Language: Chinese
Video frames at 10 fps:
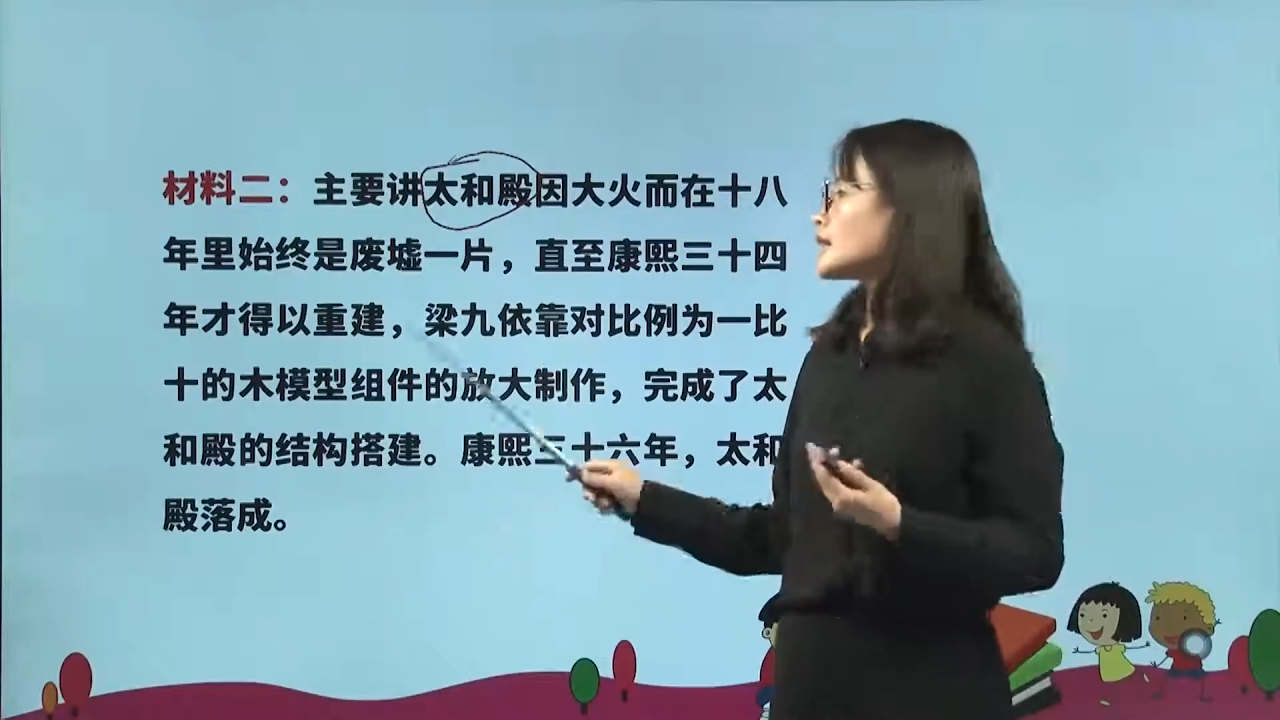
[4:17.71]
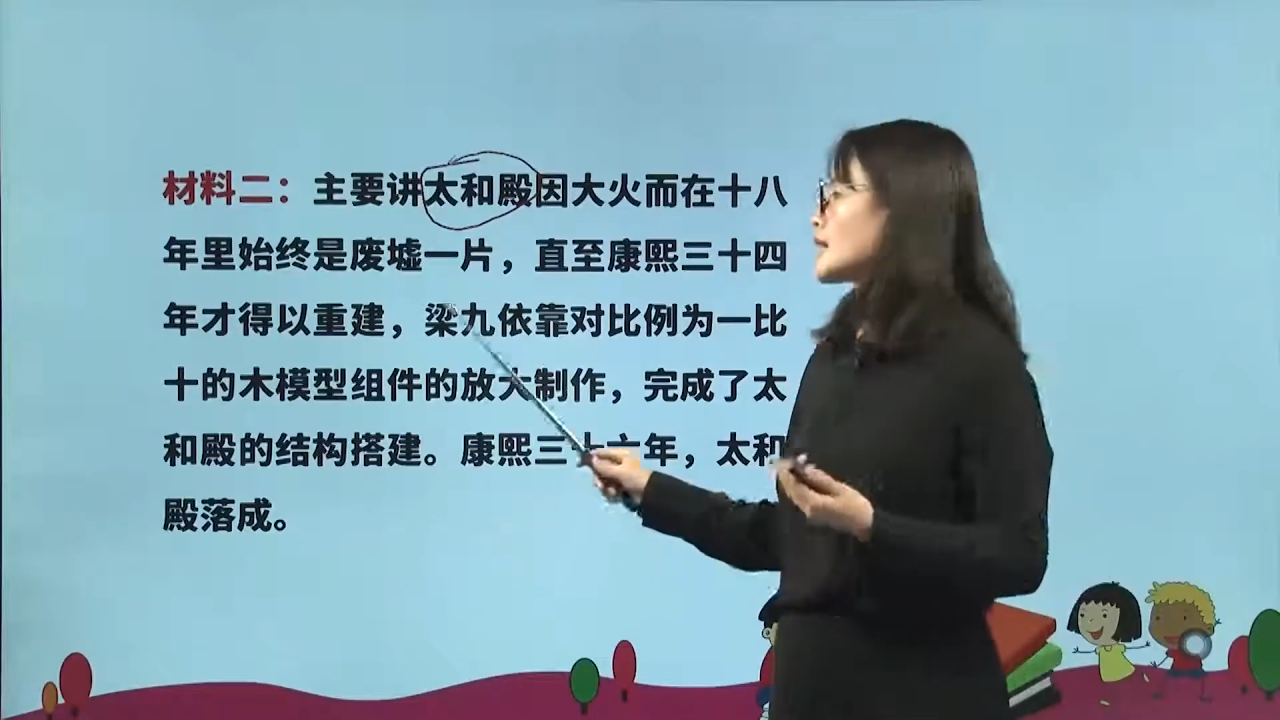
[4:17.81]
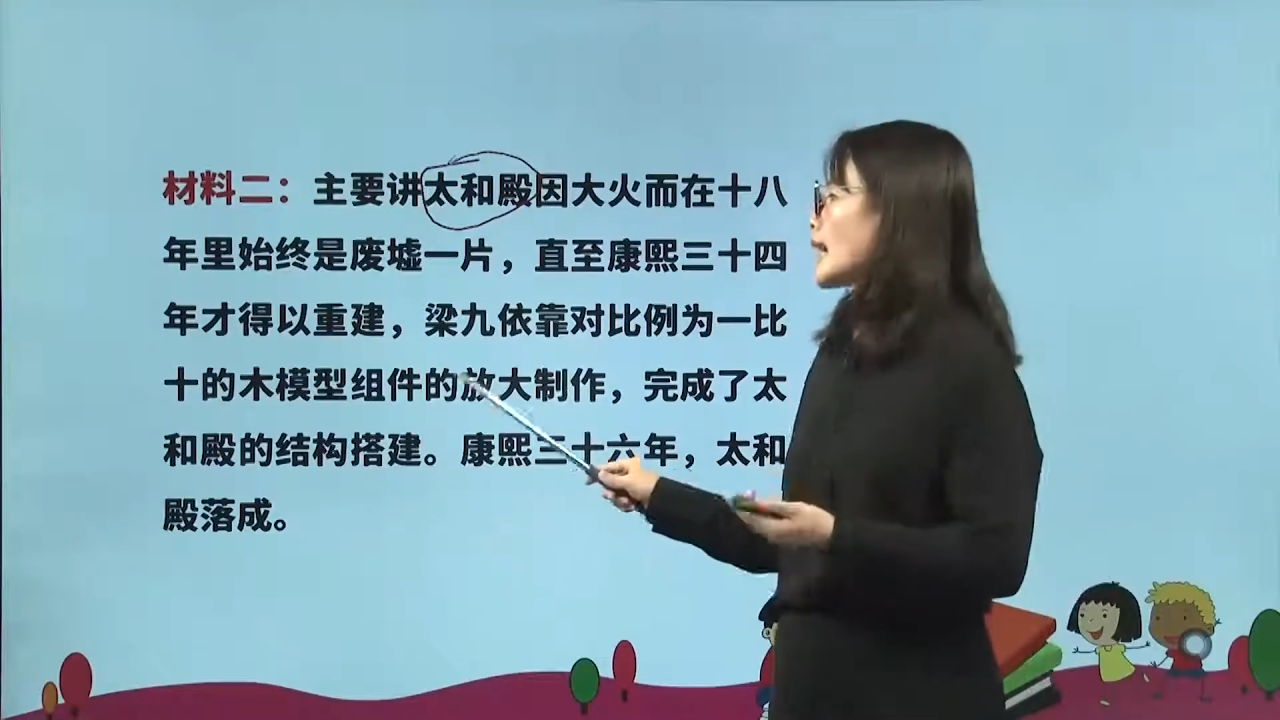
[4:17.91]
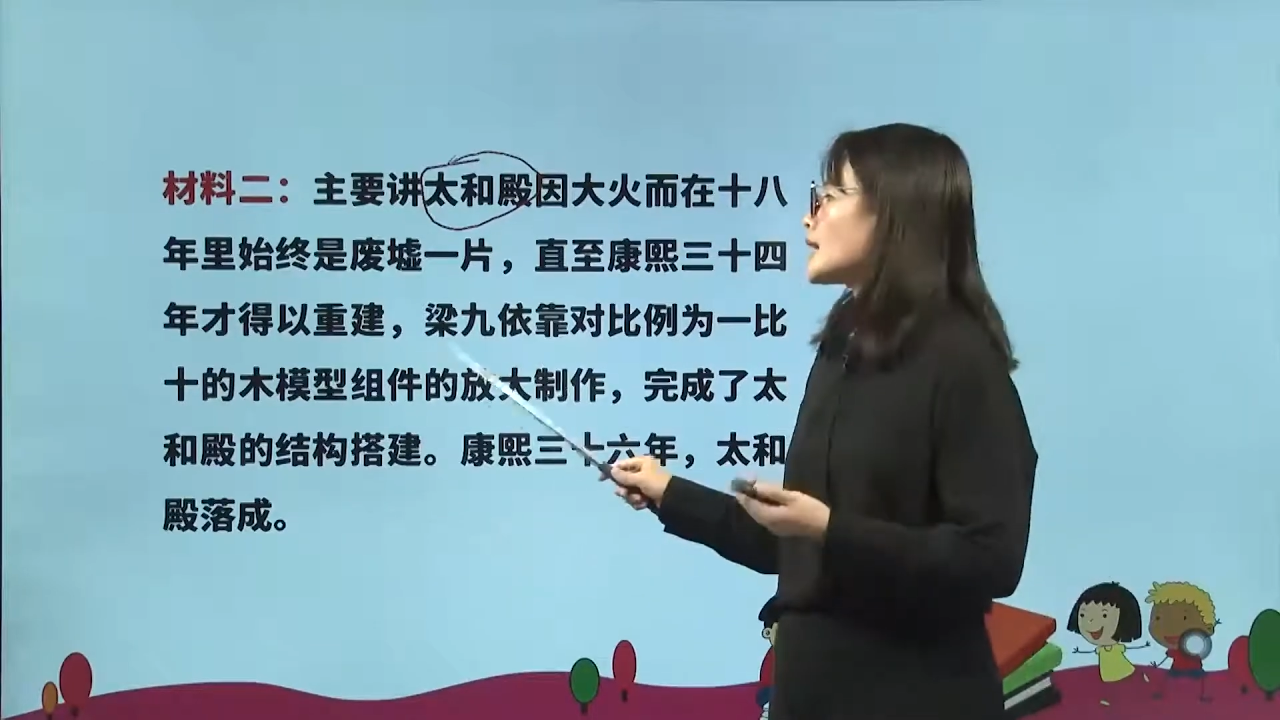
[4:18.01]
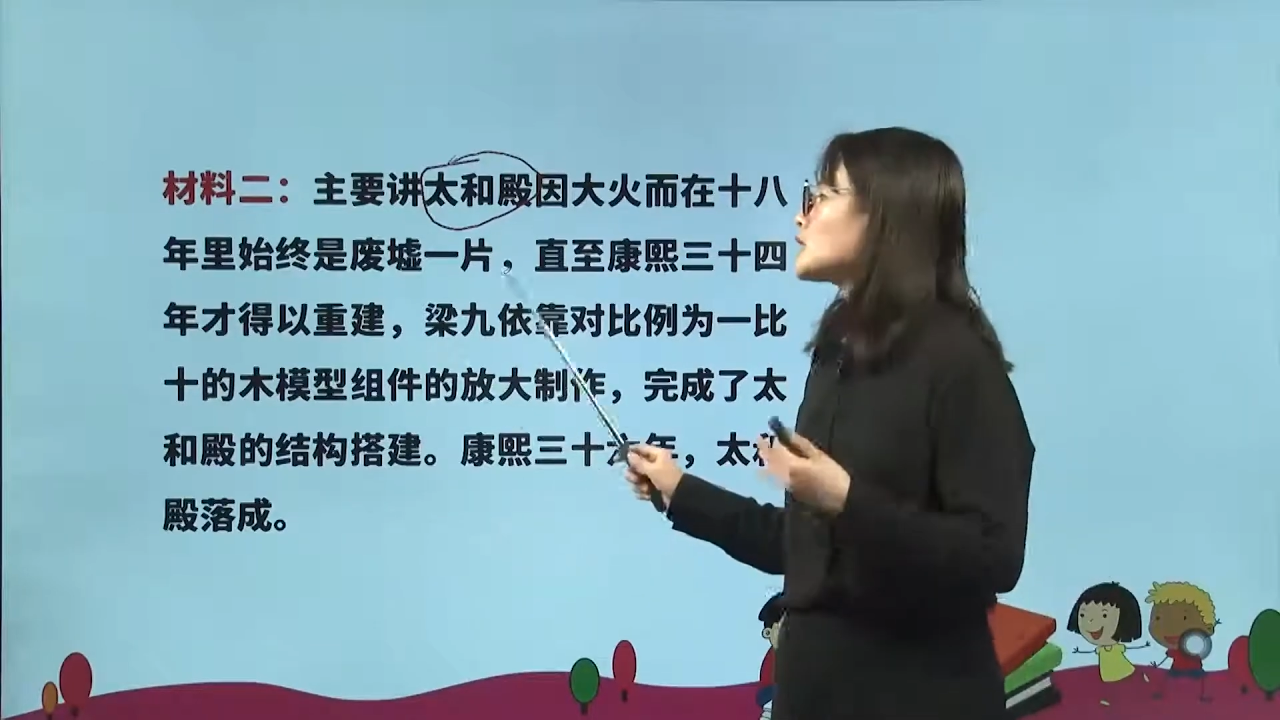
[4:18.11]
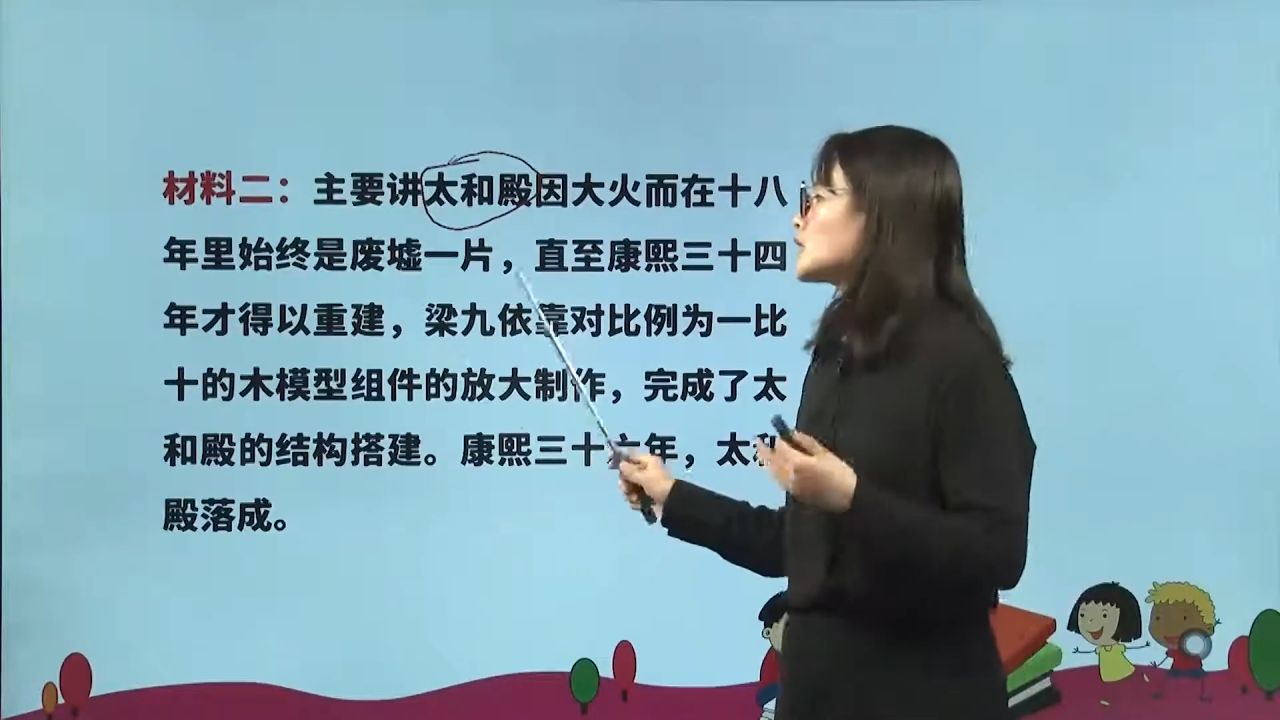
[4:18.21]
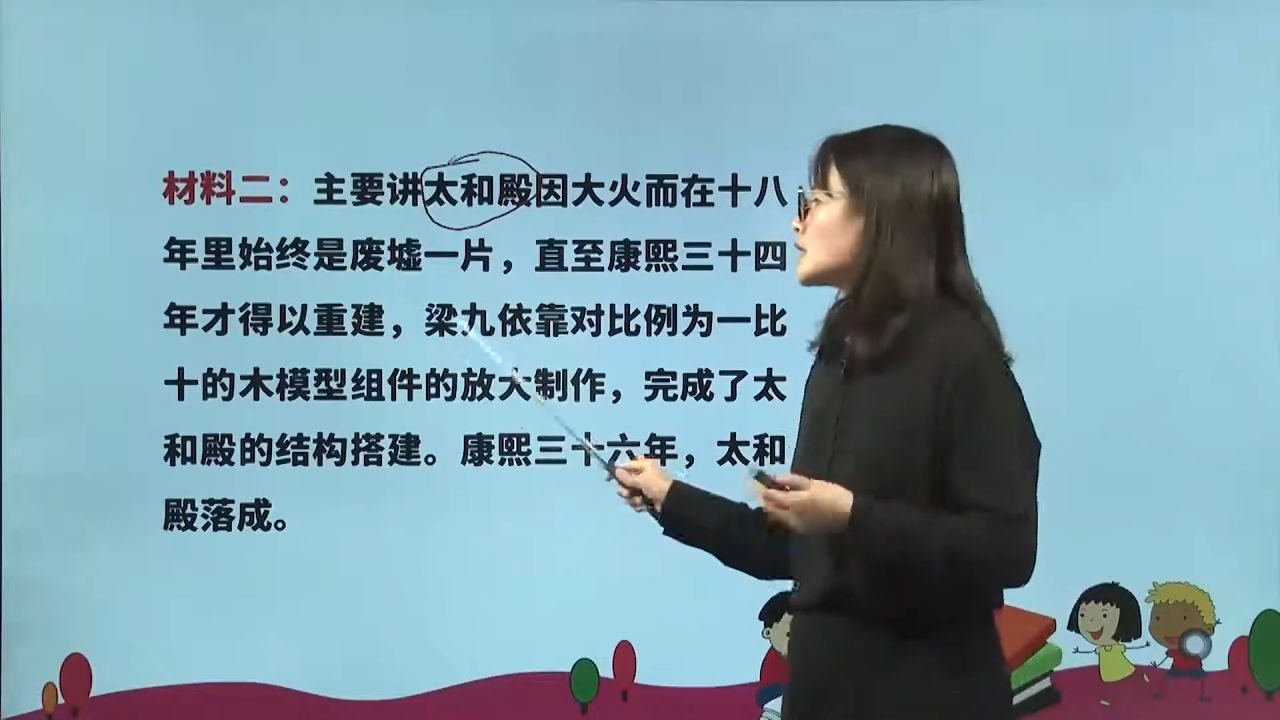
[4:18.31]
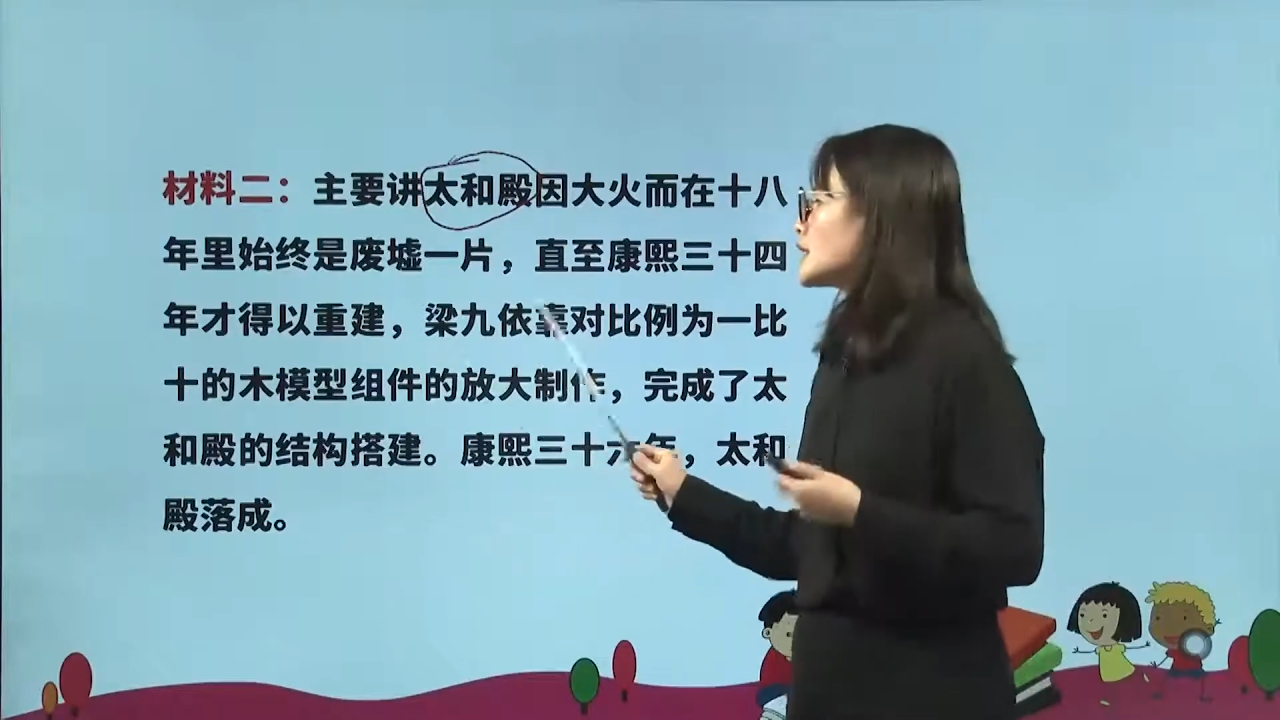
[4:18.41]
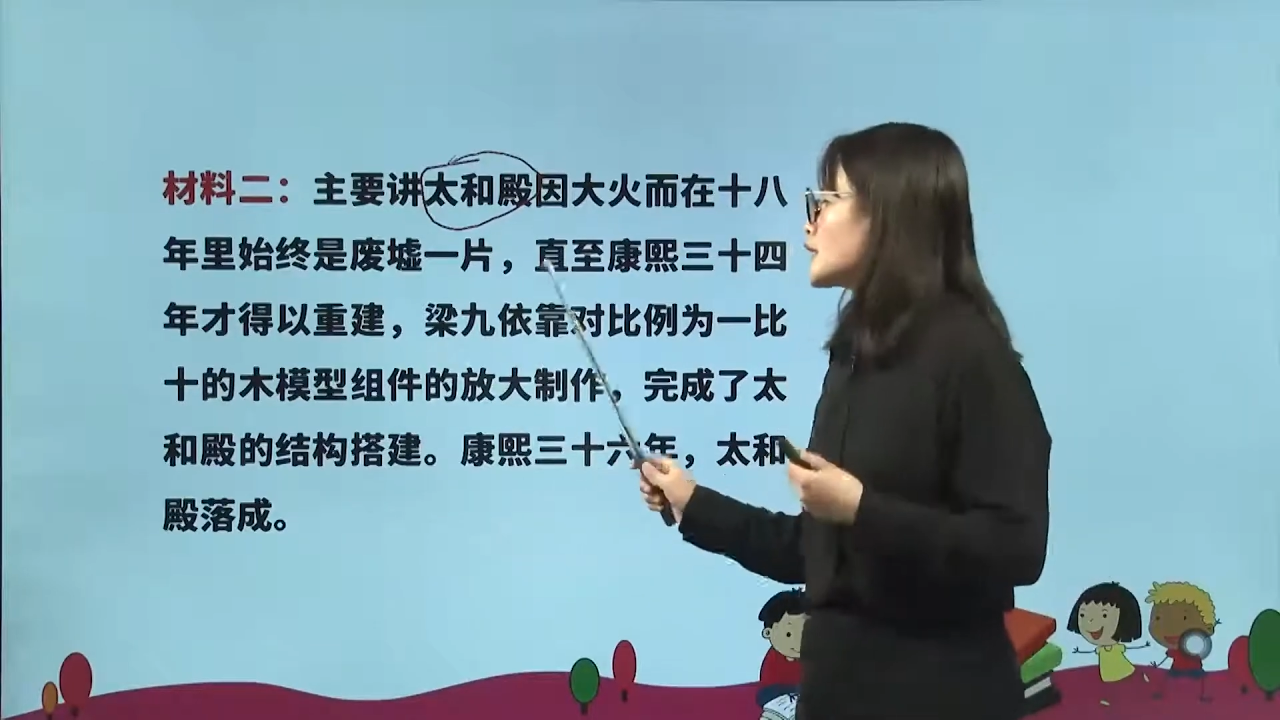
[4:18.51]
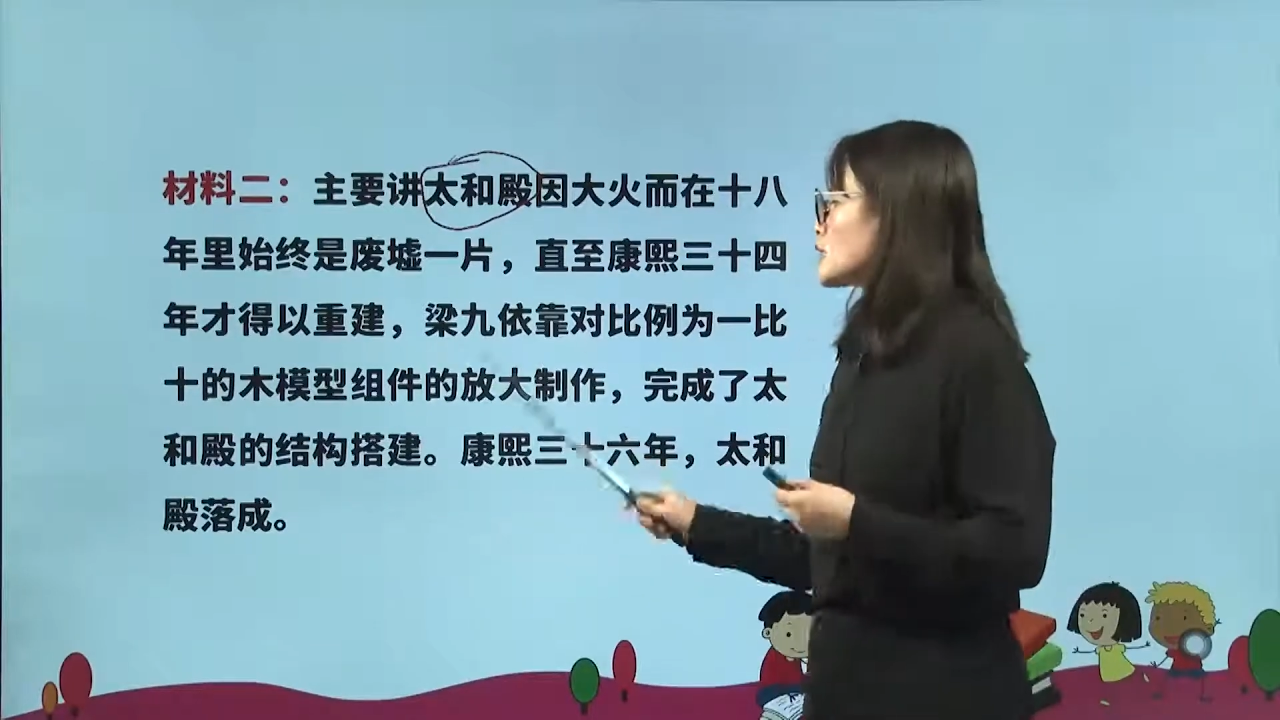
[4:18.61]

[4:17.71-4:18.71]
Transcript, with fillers: 才得以